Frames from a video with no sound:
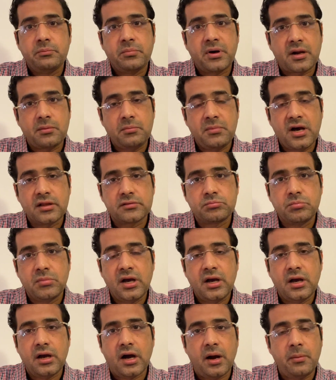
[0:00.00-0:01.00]

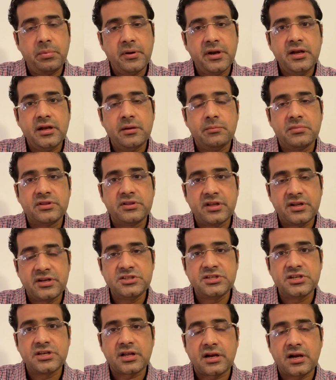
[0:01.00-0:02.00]
பரமாத்மா அப்படின்னு நம்ம
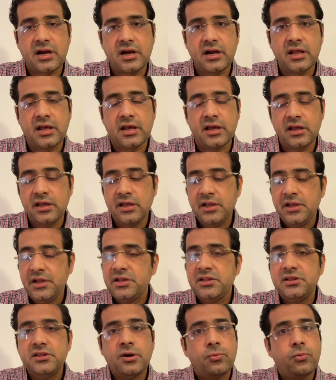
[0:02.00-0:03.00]
தெரிஞ்சுக்கிறனால இந்த